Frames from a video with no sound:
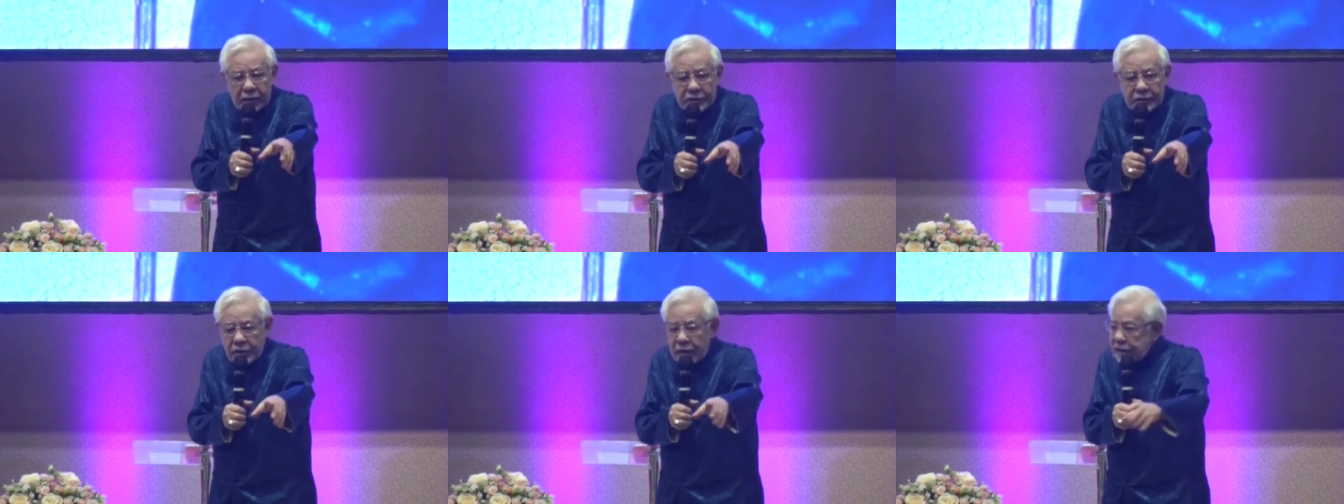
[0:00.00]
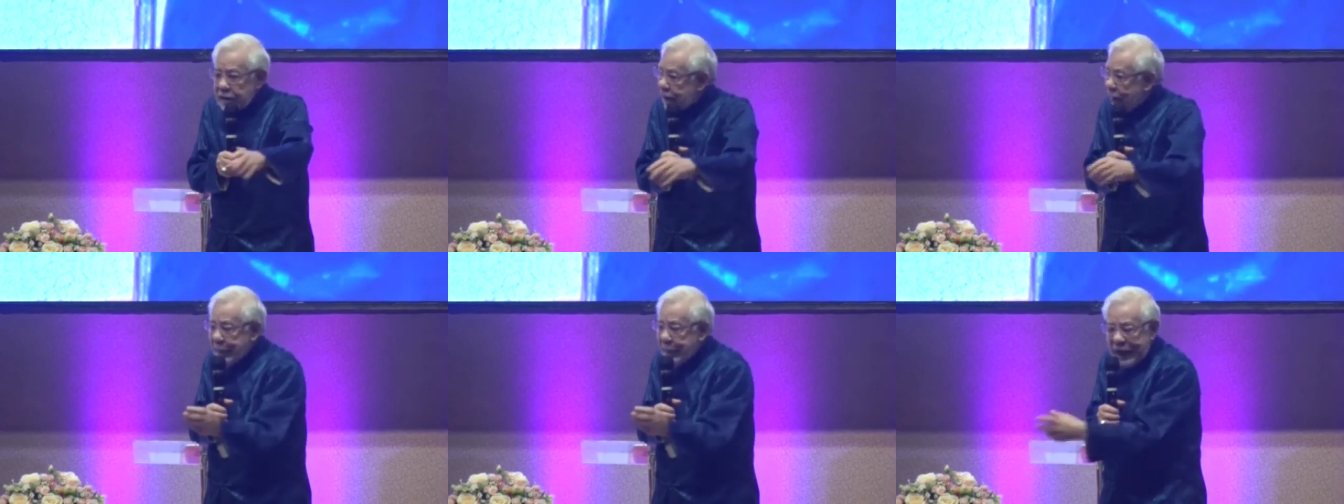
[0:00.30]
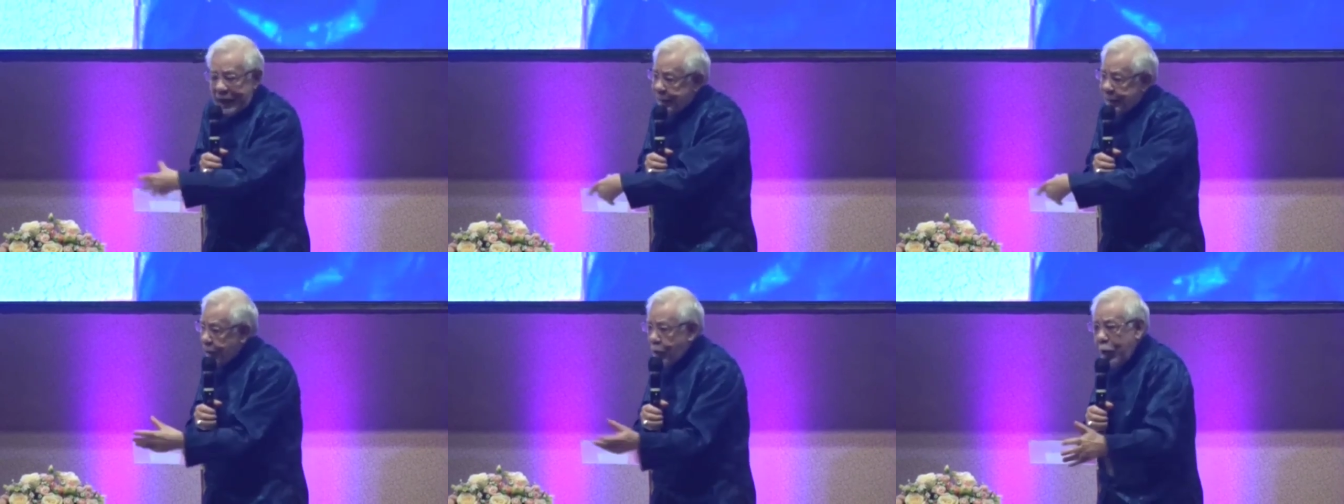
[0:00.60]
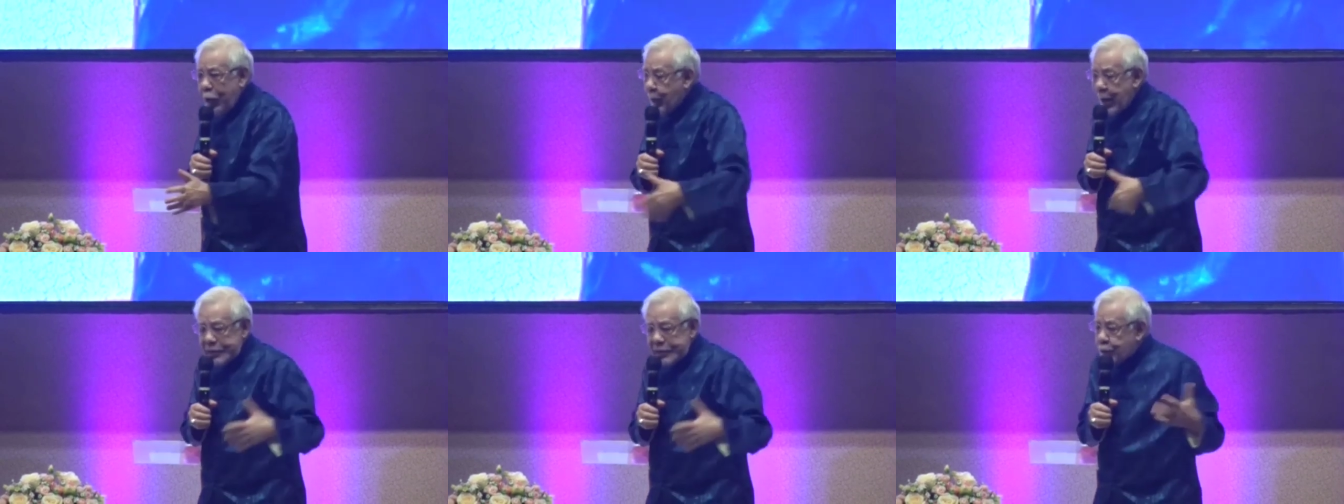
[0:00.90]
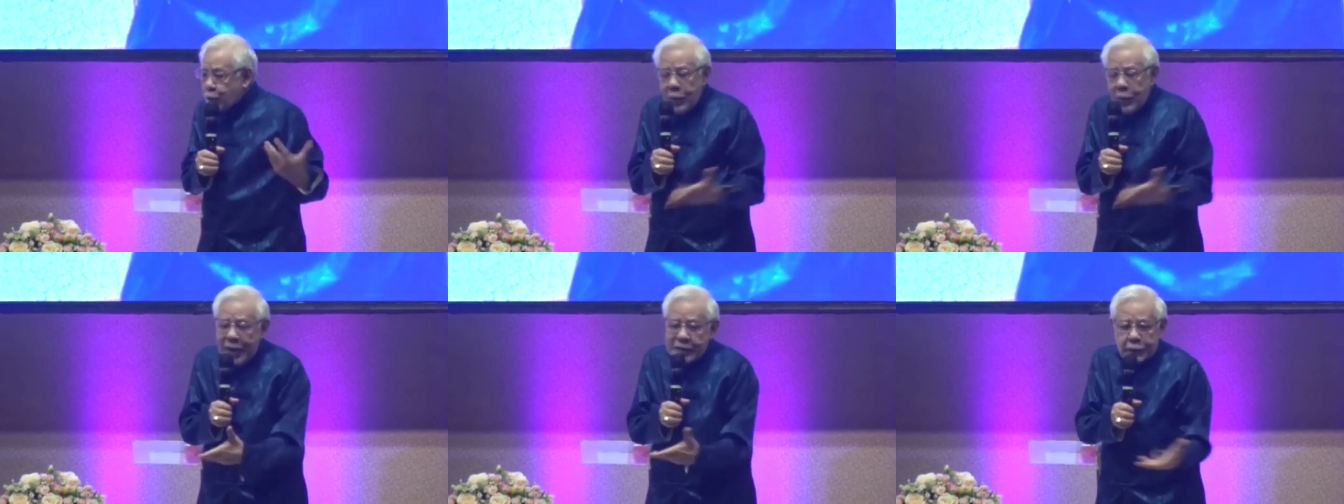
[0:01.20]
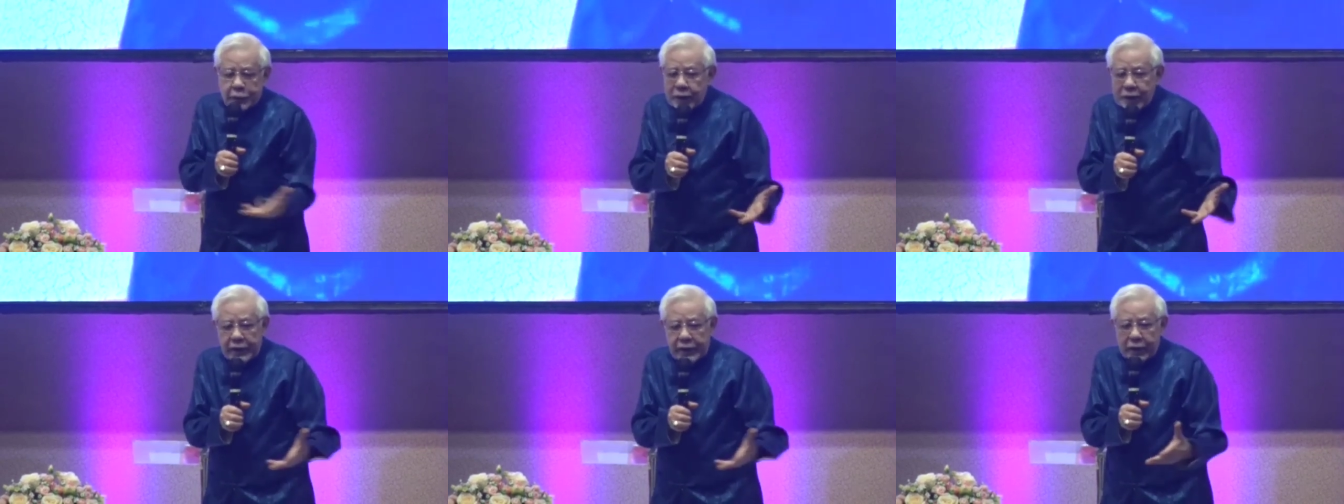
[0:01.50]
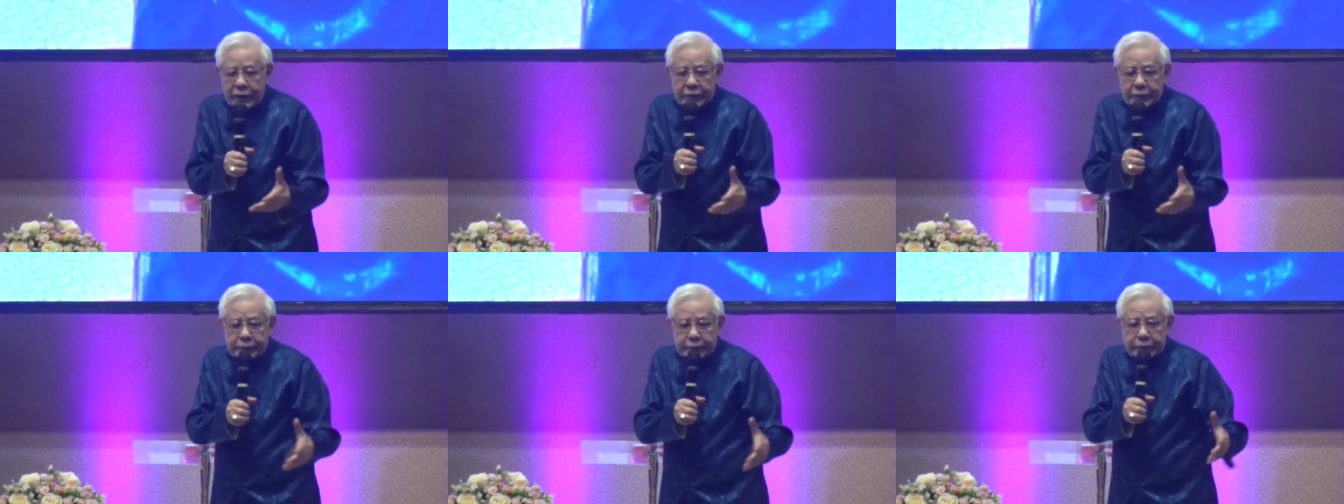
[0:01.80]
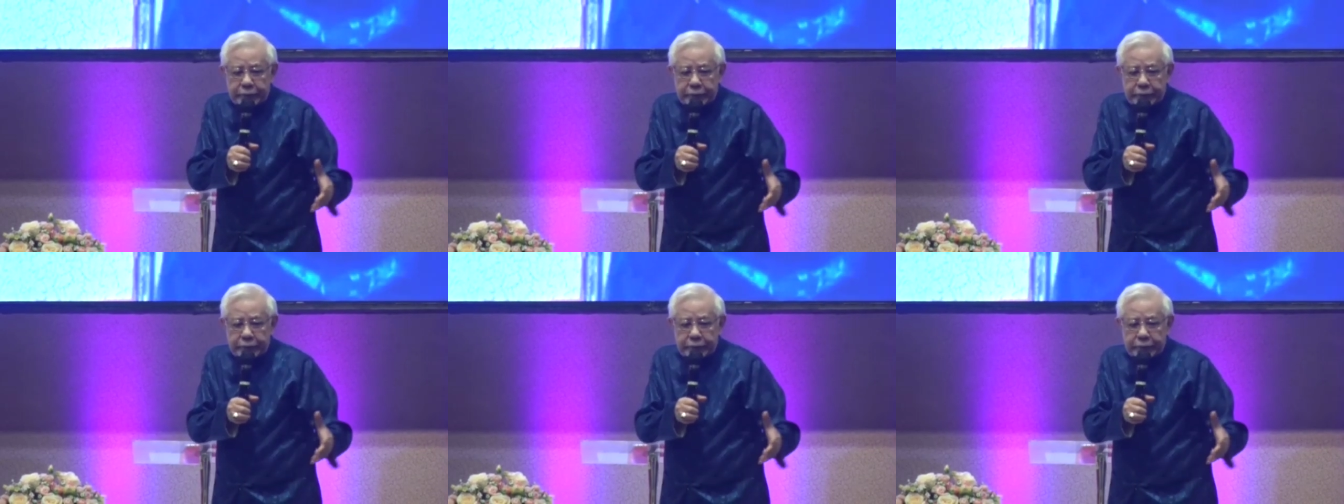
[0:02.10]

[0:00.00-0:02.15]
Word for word: Soalnya kapan-kapan gue masuk, gue masuk aja.